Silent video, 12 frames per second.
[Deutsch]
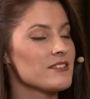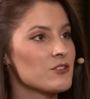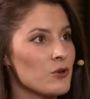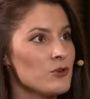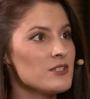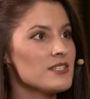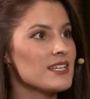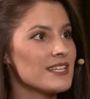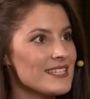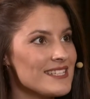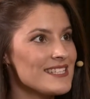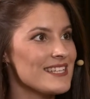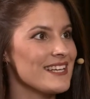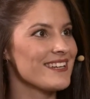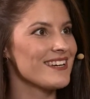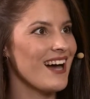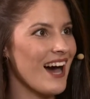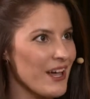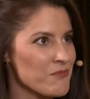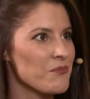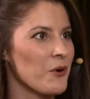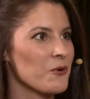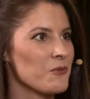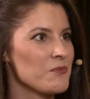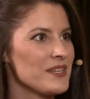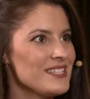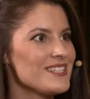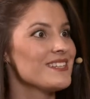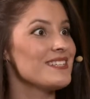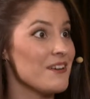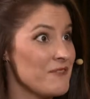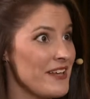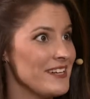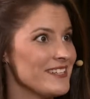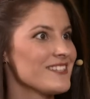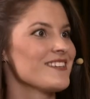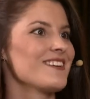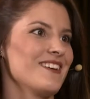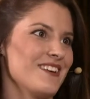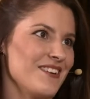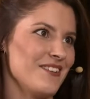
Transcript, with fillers: das größte Riesling-Anbaugebiet der Welt. Ja.